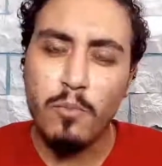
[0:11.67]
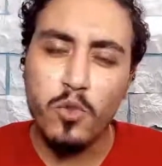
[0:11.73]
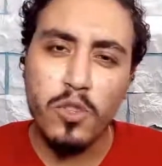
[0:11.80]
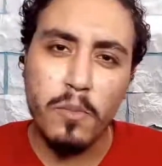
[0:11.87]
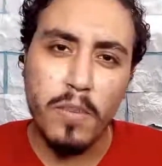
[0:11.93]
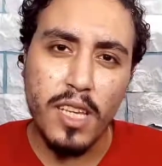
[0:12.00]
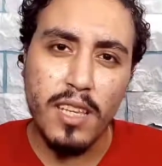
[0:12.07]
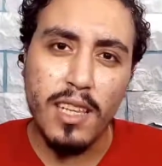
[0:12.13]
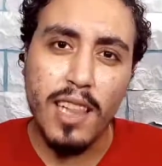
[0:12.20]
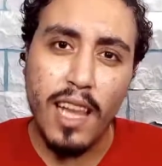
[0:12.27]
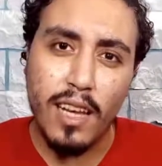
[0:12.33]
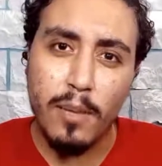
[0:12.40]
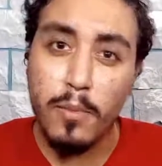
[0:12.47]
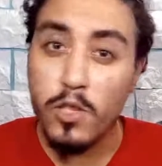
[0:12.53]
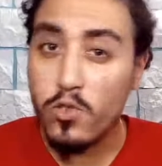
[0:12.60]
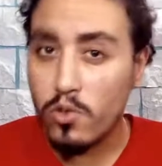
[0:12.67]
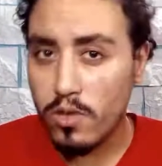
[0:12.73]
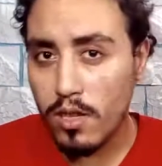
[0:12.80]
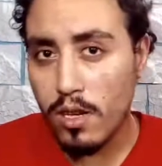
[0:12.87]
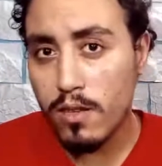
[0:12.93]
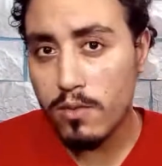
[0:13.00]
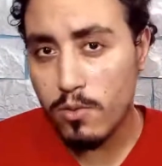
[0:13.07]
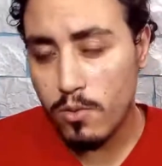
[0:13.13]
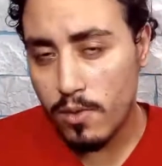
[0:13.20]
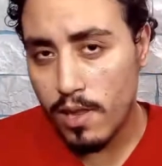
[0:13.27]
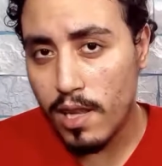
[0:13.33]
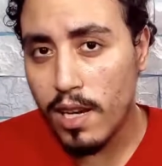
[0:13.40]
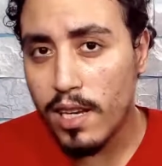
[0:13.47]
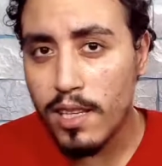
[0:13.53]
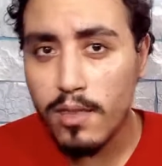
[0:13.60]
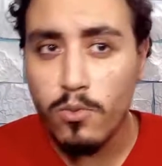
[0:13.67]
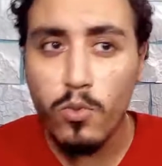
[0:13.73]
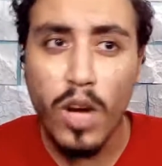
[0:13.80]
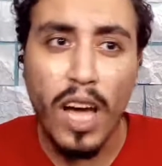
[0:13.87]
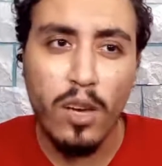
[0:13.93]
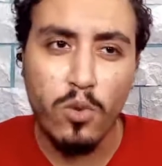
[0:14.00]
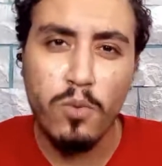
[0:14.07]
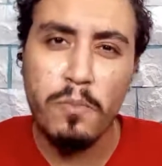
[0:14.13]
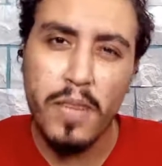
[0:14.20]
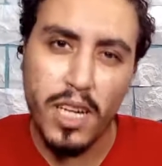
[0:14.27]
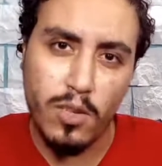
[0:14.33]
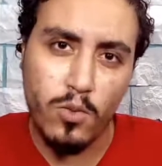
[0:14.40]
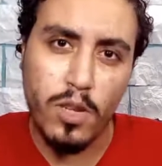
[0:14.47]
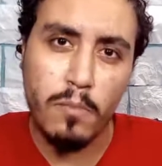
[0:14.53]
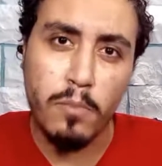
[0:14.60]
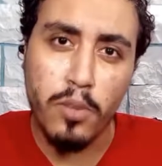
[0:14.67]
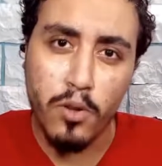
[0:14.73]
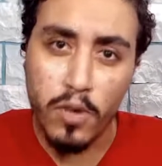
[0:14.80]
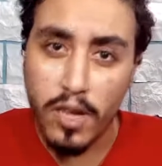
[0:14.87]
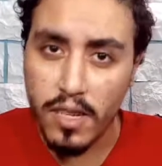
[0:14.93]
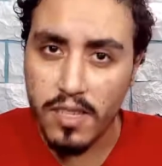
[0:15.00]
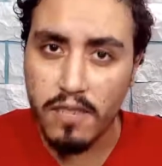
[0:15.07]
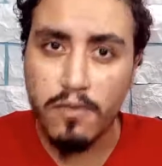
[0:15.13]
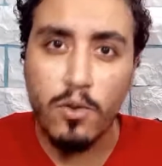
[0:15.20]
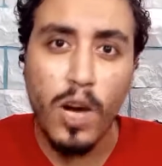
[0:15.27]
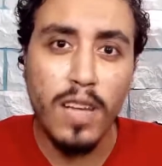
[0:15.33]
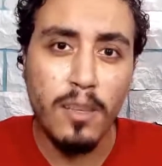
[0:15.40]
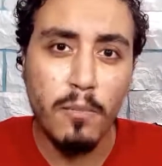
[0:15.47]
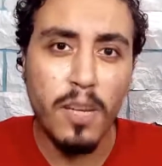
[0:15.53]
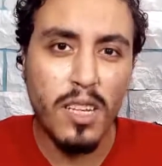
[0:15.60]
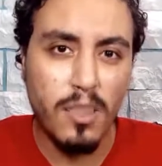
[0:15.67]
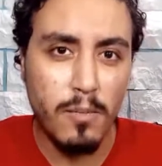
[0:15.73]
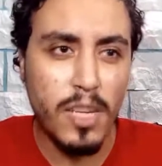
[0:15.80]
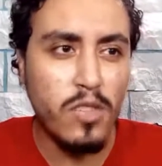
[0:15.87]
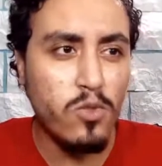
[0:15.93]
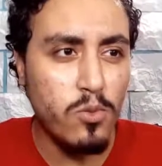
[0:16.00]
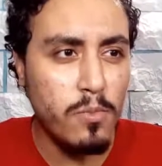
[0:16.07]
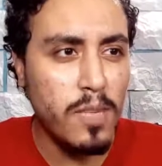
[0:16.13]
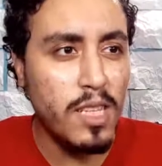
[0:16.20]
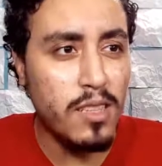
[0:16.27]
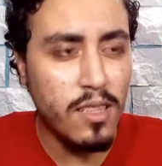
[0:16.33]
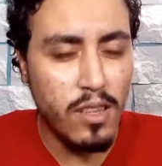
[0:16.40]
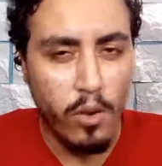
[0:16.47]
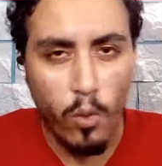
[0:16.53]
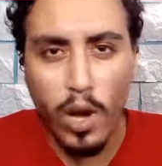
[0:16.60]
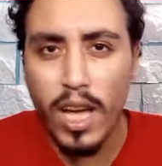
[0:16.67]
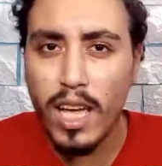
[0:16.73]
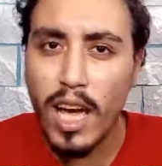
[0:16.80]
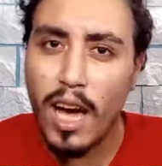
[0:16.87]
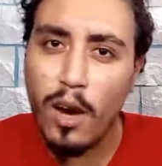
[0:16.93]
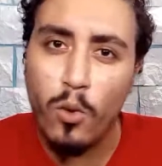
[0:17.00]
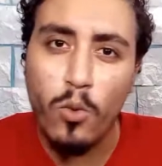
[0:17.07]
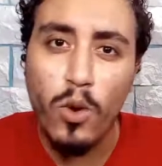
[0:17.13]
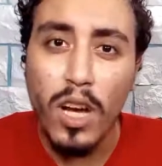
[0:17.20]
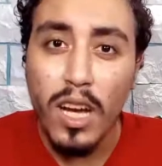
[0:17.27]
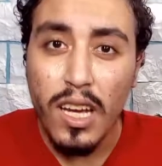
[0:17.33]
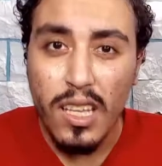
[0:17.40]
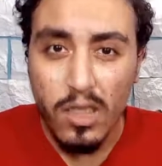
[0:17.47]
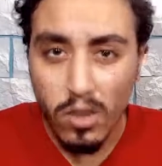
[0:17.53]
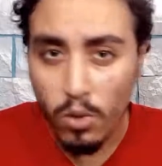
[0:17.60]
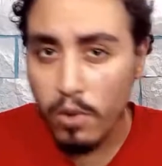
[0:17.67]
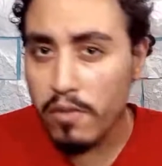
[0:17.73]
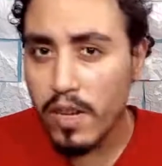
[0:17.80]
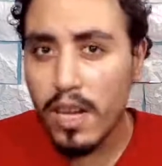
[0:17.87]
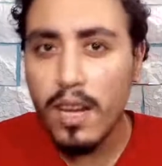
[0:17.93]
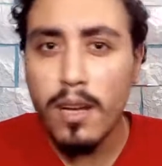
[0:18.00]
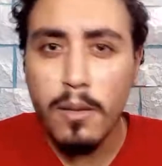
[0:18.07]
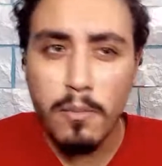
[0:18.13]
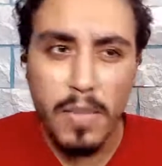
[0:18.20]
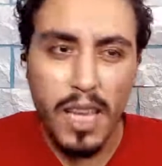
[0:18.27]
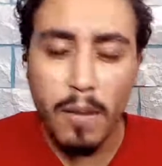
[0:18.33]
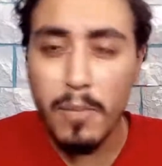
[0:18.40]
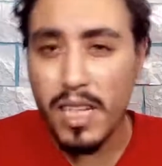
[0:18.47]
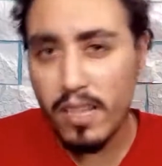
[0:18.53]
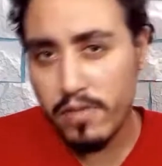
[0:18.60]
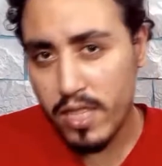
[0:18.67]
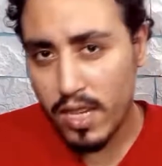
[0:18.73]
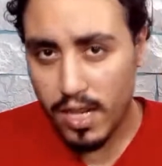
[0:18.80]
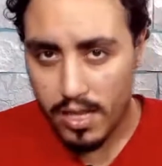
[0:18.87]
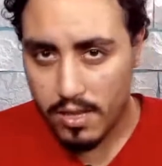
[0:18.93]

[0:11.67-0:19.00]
عن موسم جديد لانمي سورد ارت اونلاين وهيكون بعنوان بروجريسيف وهيتم اقتباسه من روايه او نوفل بتحمل نفس